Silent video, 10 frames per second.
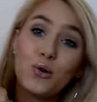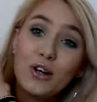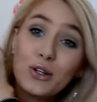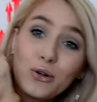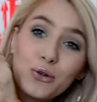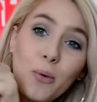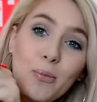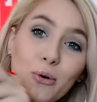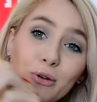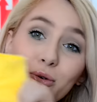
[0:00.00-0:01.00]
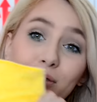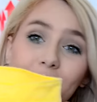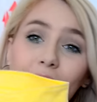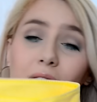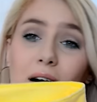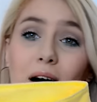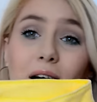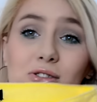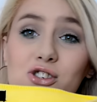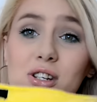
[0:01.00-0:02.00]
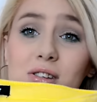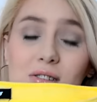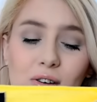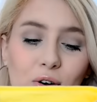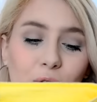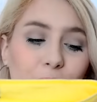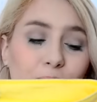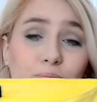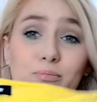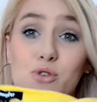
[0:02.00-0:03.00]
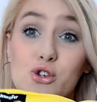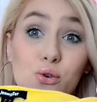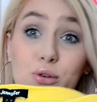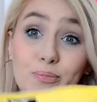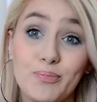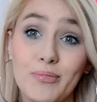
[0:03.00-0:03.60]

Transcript: trouvé trop trop beau, donc c'est un, jeans euh, jaune,